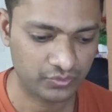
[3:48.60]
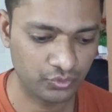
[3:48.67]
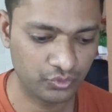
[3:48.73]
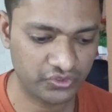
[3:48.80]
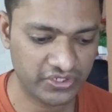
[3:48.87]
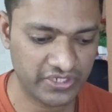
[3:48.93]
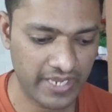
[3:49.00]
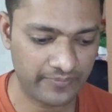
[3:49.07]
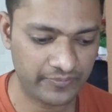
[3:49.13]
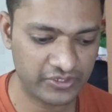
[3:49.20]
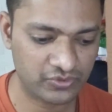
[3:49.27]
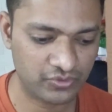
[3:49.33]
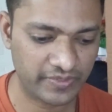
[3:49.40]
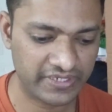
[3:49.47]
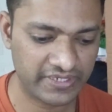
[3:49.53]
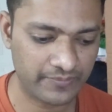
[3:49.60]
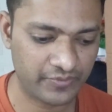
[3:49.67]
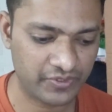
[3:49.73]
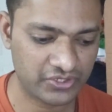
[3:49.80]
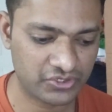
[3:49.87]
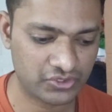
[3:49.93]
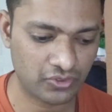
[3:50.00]
दूसरी ऐप है जो मैंने यहाँ
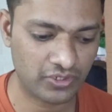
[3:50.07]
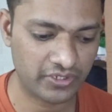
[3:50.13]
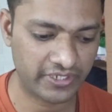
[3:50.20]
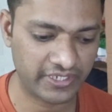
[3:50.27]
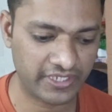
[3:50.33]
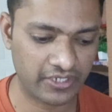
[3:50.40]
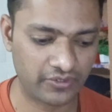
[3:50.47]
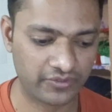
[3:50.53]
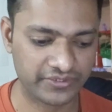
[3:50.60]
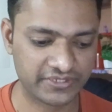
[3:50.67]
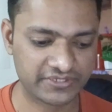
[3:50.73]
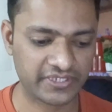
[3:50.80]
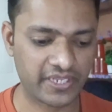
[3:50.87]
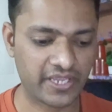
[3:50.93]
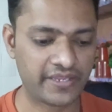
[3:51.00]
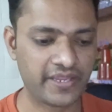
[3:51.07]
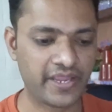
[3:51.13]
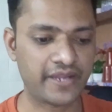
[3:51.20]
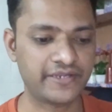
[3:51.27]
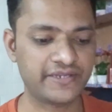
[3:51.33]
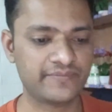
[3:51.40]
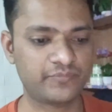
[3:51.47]
पर इंस्टॉल करके रखा देखते हैं ये
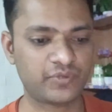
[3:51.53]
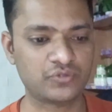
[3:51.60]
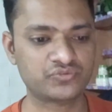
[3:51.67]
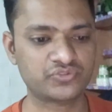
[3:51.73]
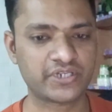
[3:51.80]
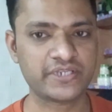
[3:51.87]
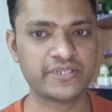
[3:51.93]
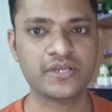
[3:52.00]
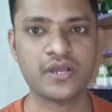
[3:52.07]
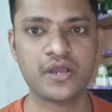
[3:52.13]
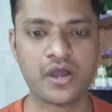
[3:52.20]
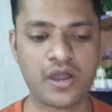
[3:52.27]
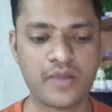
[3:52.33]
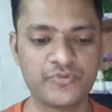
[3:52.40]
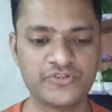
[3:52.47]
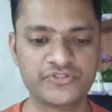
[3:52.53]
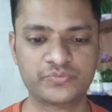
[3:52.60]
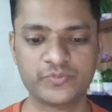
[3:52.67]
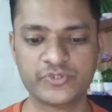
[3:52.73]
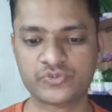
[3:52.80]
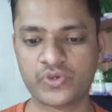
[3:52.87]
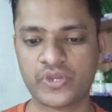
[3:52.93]
आई ब्राउचर है अब
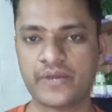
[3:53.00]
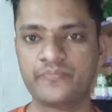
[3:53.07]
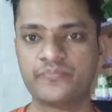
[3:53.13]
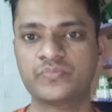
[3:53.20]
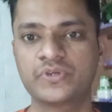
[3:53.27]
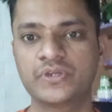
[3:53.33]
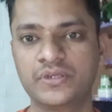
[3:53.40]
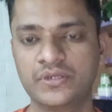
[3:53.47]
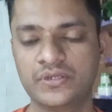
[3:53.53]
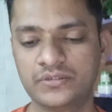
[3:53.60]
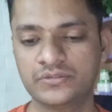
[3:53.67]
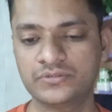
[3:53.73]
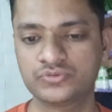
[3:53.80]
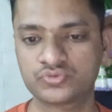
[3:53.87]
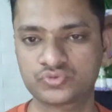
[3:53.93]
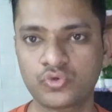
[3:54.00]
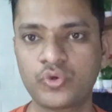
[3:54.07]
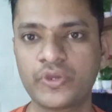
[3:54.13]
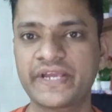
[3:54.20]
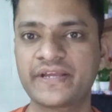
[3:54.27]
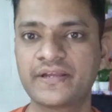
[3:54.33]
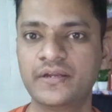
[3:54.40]
इसमें जो है हम हाँ,
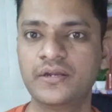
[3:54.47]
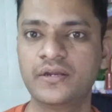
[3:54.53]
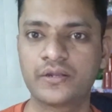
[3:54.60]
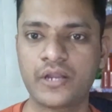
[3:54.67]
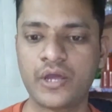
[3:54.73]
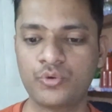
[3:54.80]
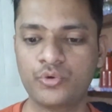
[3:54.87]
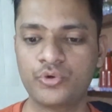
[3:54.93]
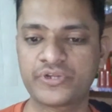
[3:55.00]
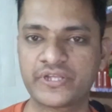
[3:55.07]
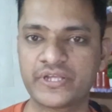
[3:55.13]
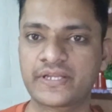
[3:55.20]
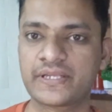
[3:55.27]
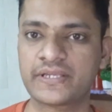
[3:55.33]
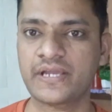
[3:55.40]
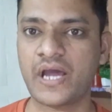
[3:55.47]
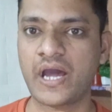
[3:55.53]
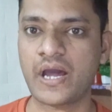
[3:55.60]
सो एक डाउनलोड करके